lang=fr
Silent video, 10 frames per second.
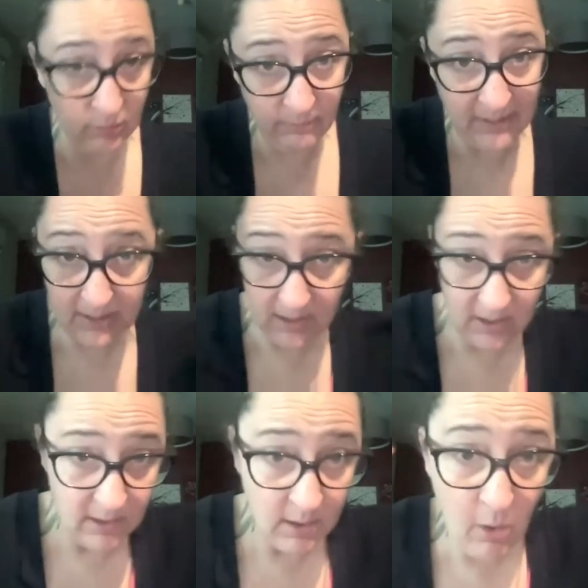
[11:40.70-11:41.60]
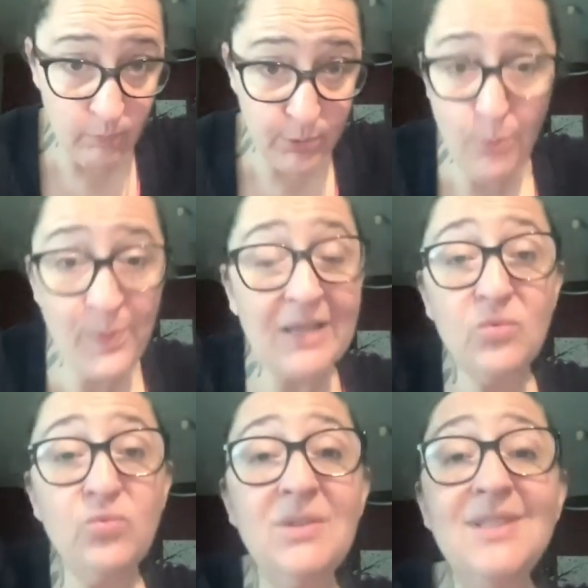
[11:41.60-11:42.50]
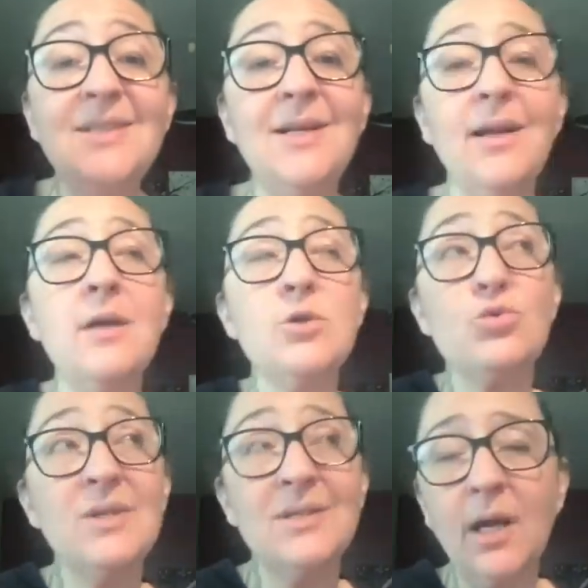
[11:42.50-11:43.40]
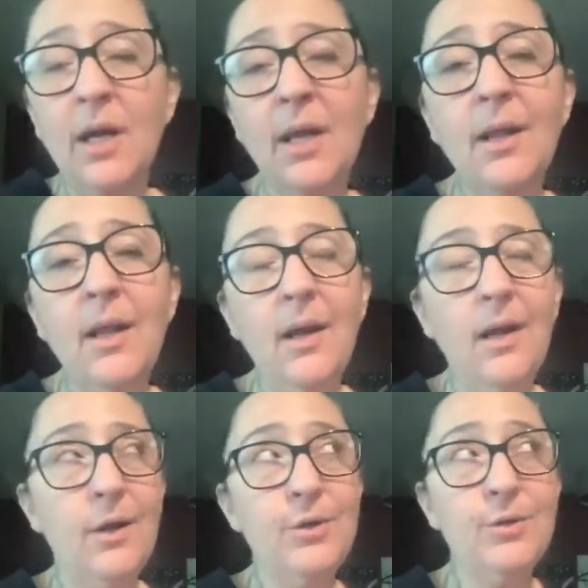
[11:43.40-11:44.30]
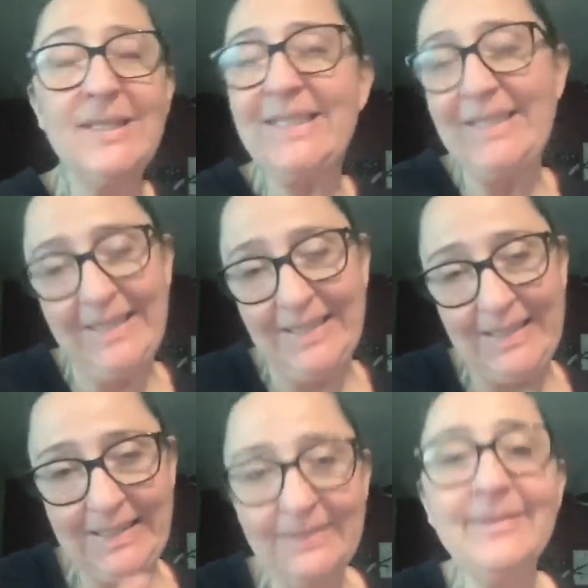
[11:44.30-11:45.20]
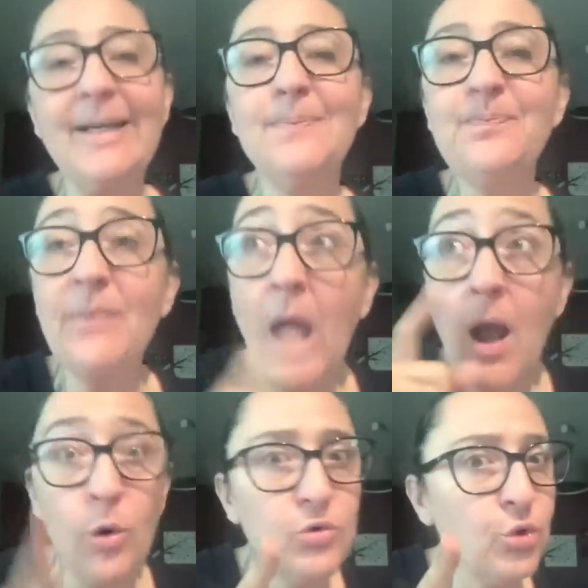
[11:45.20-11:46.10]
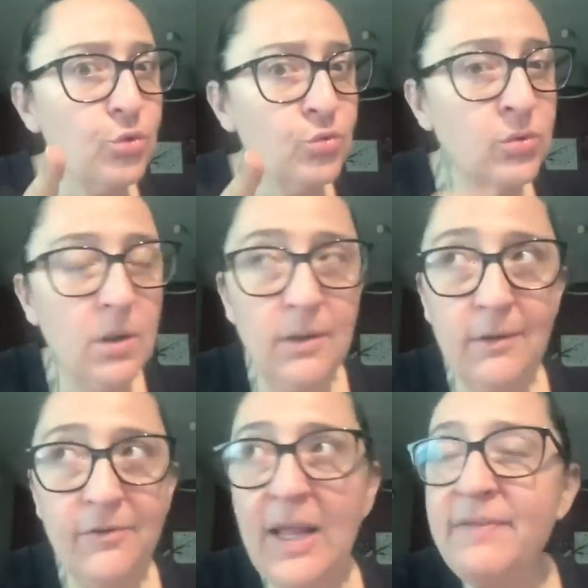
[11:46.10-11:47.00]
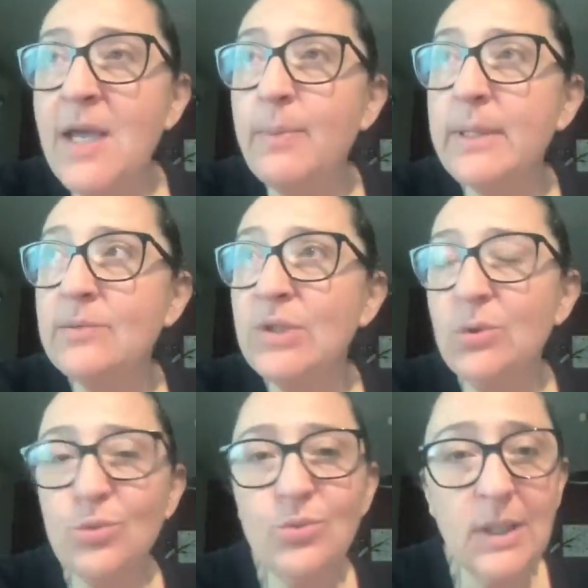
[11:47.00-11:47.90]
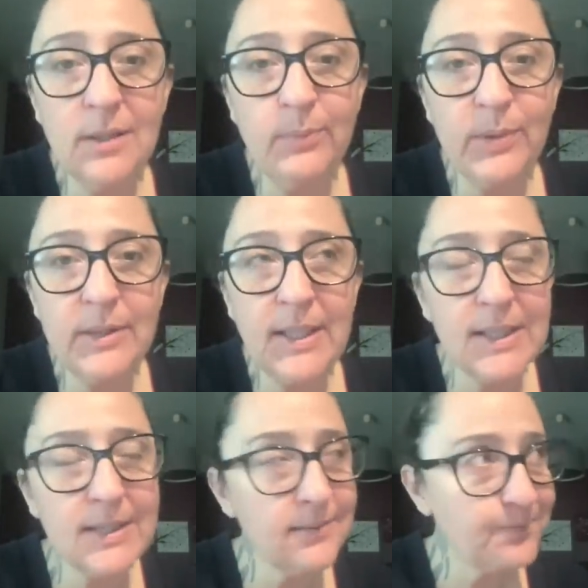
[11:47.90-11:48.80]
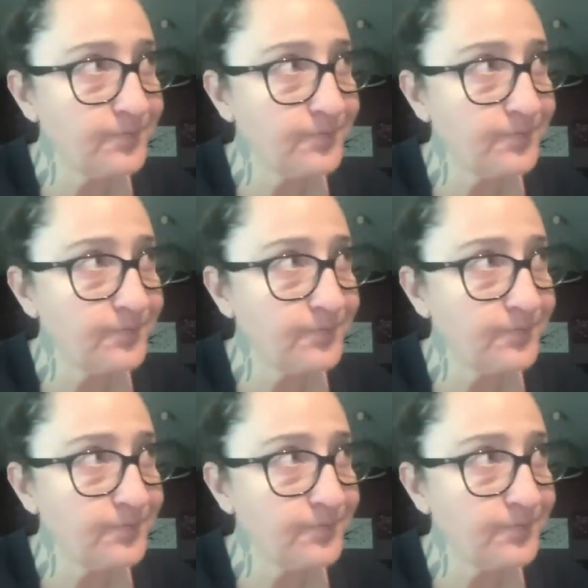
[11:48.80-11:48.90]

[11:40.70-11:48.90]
mettre des lampes de partout, des éclairages de dingue. Euh, c'est. Voilà. Entre nous, Flavie a présenté dans son dernier podcast